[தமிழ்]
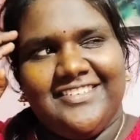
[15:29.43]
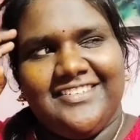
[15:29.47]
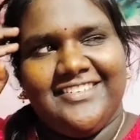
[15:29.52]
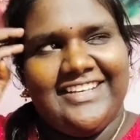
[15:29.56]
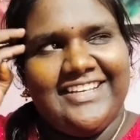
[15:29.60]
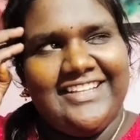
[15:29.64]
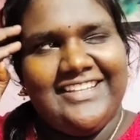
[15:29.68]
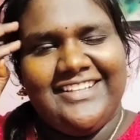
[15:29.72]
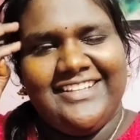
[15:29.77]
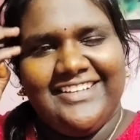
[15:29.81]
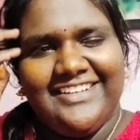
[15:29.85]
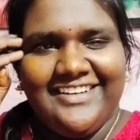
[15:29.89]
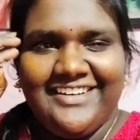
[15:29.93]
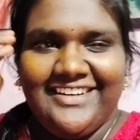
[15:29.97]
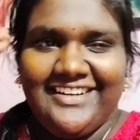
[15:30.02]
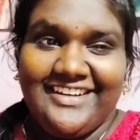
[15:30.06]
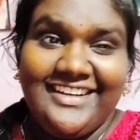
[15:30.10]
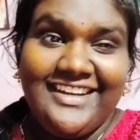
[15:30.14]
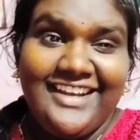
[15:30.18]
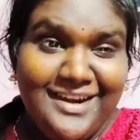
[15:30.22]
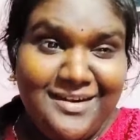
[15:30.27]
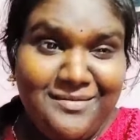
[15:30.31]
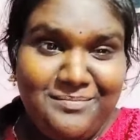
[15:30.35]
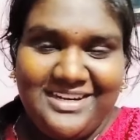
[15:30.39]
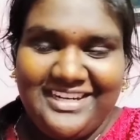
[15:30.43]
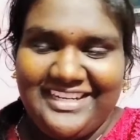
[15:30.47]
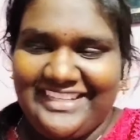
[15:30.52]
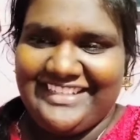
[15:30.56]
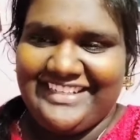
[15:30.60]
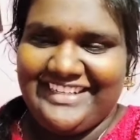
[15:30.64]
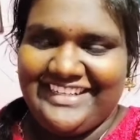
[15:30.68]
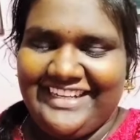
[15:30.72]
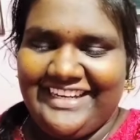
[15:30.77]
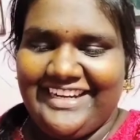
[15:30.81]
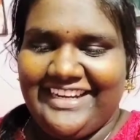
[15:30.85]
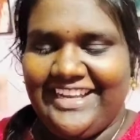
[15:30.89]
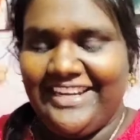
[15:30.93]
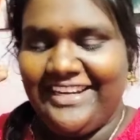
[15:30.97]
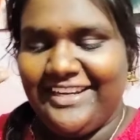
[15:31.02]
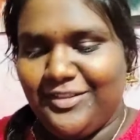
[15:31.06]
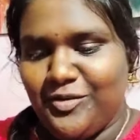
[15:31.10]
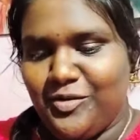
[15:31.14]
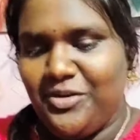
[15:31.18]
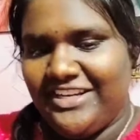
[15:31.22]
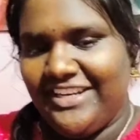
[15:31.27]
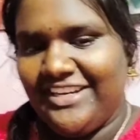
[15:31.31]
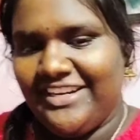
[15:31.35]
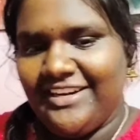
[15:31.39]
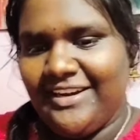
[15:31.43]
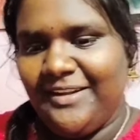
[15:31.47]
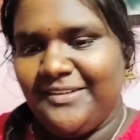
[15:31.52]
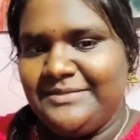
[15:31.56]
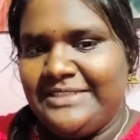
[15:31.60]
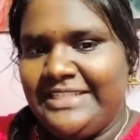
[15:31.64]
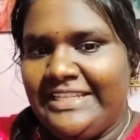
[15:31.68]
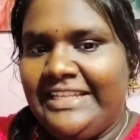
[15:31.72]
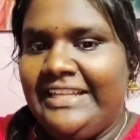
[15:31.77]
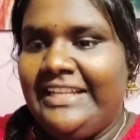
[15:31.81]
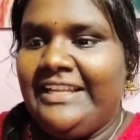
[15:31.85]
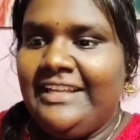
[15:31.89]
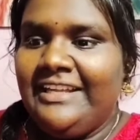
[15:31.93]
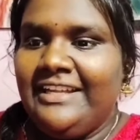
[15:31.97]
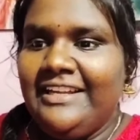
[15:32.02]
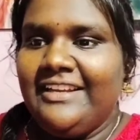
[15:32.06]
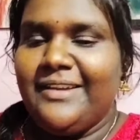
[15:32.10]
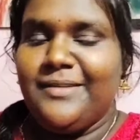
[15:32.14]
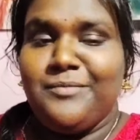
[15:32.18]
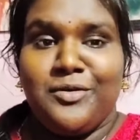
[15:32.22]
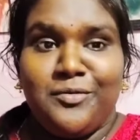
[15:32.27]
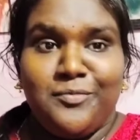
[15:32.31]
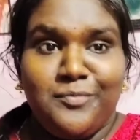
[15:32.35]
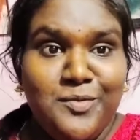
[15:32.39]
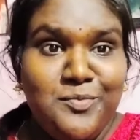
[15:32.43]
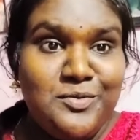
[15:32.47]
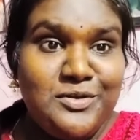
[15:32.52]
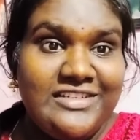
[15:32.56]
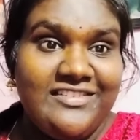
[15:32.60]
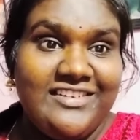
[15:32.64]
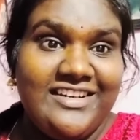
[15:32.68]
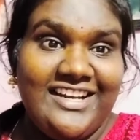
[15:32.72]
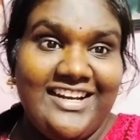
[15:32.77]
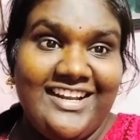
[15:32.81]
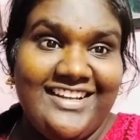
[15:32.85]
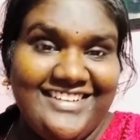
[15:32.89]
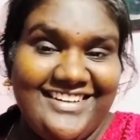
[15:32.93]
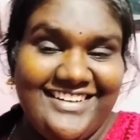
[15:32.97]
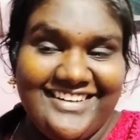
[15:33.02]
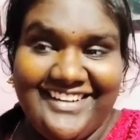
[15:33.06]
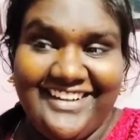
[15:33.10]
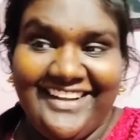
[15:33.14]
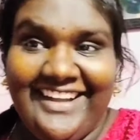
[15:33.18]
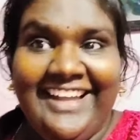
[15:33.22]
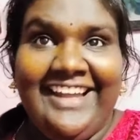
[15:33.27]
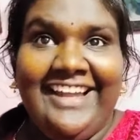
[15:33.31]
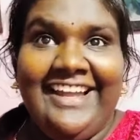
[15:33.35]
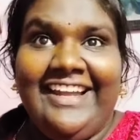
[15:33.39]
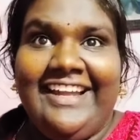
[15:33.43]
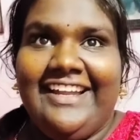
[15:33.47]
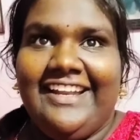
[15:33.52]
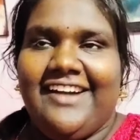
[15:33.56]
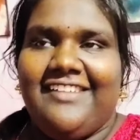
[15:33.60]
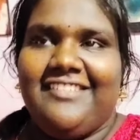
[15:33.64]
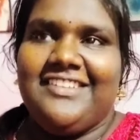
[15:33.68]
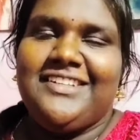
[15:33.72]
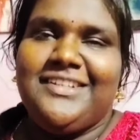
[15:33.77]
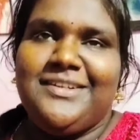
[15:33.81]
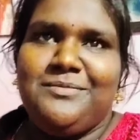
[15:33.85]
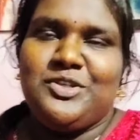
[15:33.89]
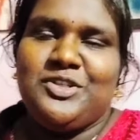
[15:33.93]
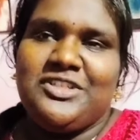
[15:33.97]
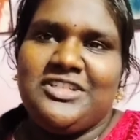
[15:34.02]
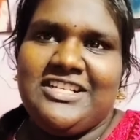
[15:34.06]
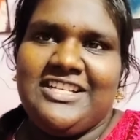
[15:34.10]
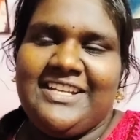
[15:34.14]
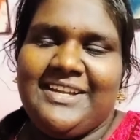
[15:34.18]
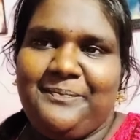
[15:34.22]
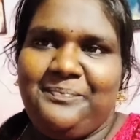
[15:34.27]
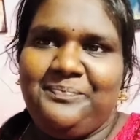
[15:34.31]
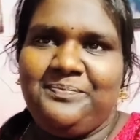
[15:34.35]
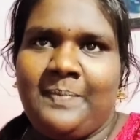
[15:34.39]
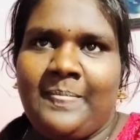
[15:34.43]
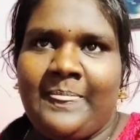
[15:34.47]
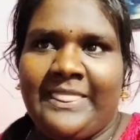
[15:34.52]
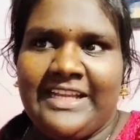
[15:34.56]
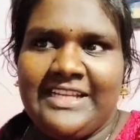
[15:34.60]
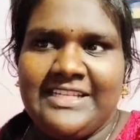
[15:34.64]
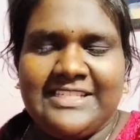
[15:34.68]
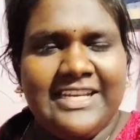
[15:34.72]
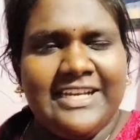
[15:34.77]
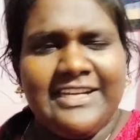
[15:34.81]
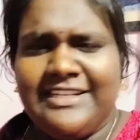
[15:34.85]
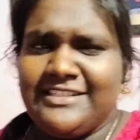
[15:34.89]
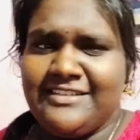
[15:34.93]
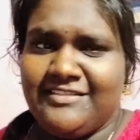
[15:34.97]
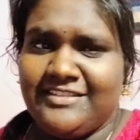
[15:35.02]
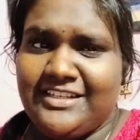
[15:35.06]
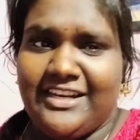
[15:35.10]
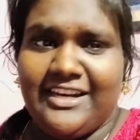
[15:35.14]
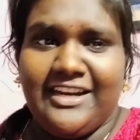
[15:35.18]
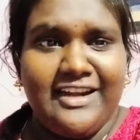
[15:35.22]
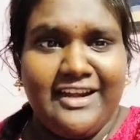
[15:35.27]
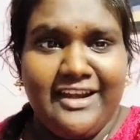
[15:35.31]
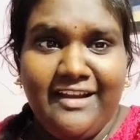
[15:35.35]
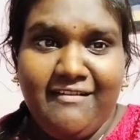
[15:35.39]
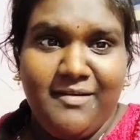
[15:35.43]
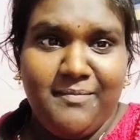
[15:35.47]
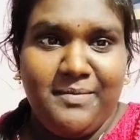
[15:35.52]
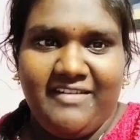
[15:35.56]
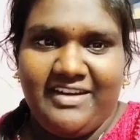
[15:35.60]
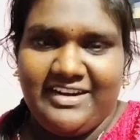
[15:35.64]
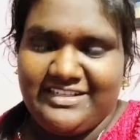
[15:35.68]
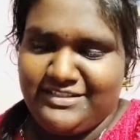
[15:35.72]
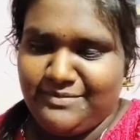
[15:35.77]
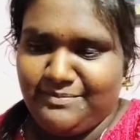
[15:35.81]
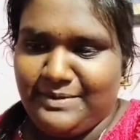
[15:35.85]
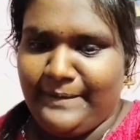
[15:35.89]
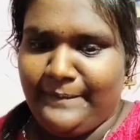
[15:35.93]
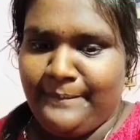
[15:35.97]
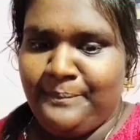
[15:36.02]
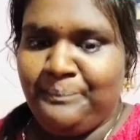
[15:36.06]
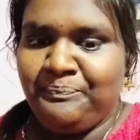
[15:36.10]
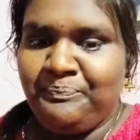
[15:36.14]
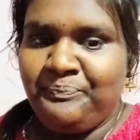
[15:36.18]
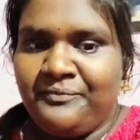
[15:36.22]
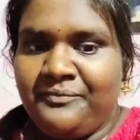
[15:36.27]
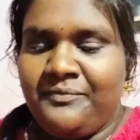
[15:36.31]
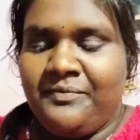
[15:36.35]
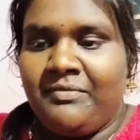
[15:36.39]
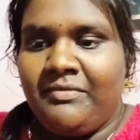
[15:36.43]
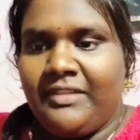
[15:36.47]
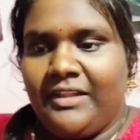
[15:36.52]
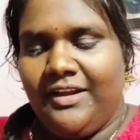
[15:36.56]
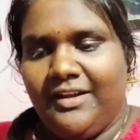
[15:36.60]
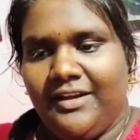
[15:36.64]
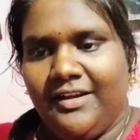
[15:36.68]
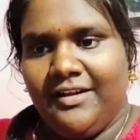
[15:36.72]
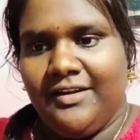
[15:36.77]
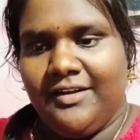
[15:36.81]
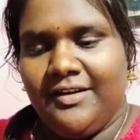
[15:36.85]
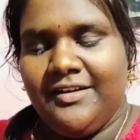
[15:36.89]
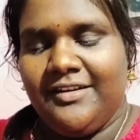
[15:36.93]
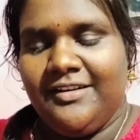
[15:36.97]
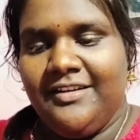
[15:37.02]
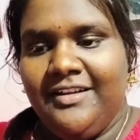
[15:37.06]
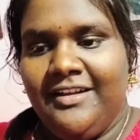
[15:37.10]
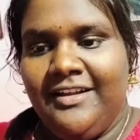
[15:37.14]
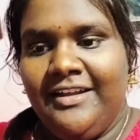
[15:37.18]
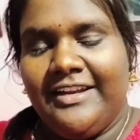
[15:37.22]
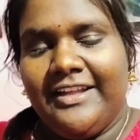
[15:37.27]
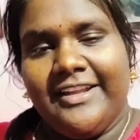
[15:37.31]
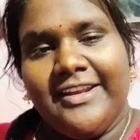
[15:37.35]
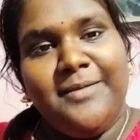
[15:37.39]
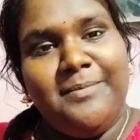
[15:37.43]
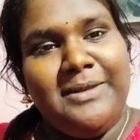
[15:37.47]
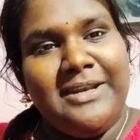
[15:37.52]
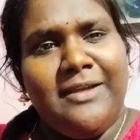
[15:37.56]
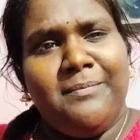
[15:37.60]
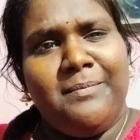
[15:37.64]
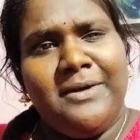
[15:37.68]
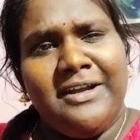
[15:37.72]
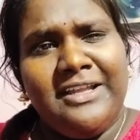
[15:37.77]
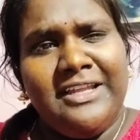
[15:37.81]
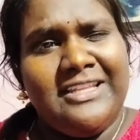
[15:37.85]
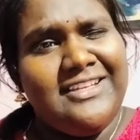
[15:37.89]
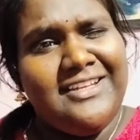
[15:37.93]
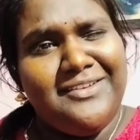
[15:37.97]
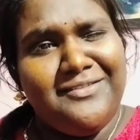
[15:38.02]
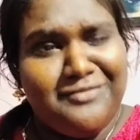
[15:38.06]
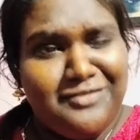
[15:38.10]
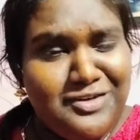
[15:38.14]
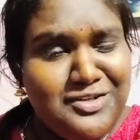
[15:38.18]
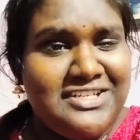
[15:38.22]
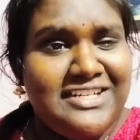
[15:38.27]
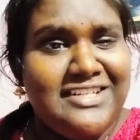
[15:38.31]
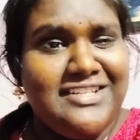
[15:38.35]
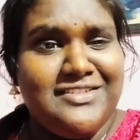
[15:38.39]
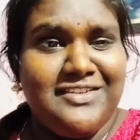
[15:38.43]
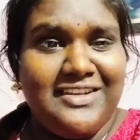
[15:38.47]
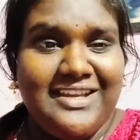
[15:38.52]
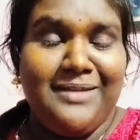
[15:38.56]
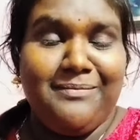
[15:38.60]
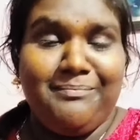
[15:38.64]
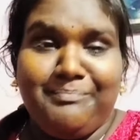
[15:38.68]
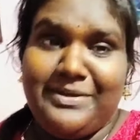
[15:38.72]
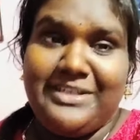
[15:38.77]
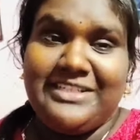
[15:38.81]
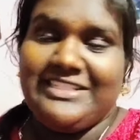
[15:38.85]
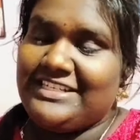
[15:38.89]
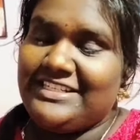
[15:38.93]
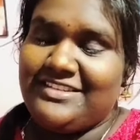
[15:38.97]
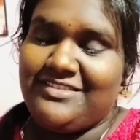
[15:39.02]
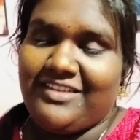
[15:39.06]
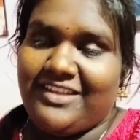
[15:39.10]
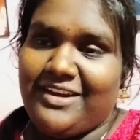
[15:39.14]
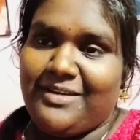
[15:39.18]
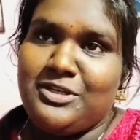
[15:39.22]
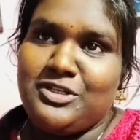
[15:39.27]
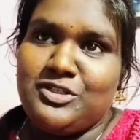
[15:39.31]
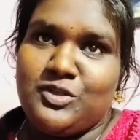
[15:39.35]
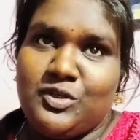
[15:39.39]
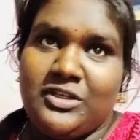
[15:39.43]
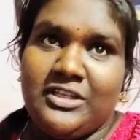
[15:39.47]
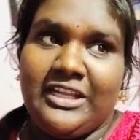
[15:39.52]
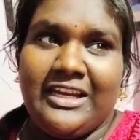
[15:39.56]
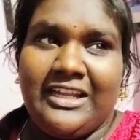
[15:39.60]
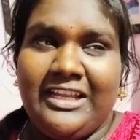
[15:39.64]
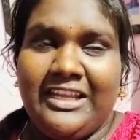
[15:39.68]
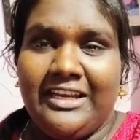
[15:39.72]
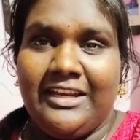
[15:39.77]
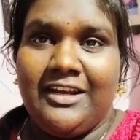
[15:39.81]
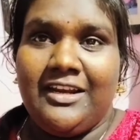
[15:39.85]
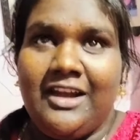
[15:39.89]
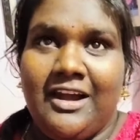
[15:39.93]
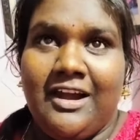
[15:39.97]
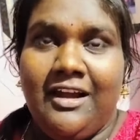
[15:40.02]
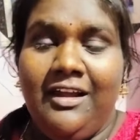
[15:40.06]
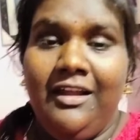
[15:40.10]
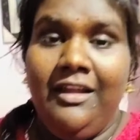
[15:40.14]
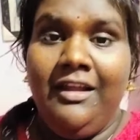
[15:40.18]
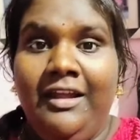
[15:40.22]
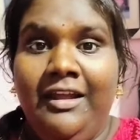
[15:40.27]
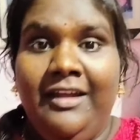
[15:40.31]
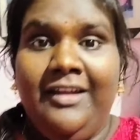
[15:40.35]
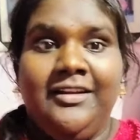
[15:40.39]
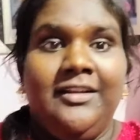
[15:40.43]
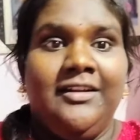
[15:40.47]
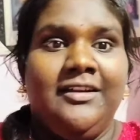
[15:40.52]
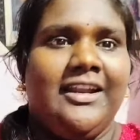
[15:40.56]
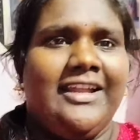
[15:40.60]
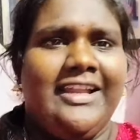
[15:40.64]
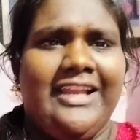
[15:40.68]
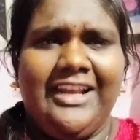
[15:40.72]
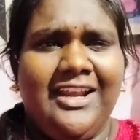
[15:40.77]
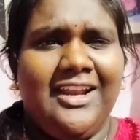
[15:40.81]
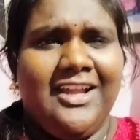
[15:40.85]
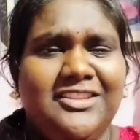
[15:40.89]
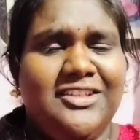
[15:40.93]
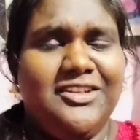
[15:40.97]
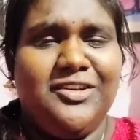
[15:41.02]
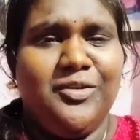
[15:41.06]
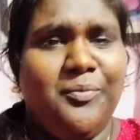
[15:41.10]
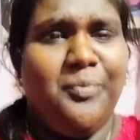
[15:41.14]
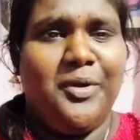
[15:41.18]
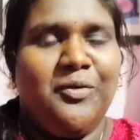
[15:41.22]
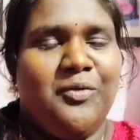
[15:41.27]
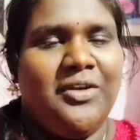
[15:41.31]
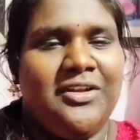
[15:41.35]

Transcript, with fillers: என்னது நெட் ஆன் பண்ணாதனால எனக்கு என்ன தோண்டிட்டு இருக்குன்னா நமக்கு ரொம்ப பிடிச்சவங்க நல்லா இருக்காங்களா நான் வந்து மோஸ்ட்லி ஸ்டேட்டஸ் வந்து நான் நிறைய வைப்பேன் வாட்ஸ்அப்பில் நிறைய பேர் கேட்பாங்க எதுக்கு இவ்வளோ ஸ்டேட்டஸ் வைக்கிற இப்படி ஸ்டேட்டஸ் வைக்கிற அப்படின்னு சொல்லிட்டு எனக்கு என்னன்னா நான் எல்லாத்திட்டையும் போய்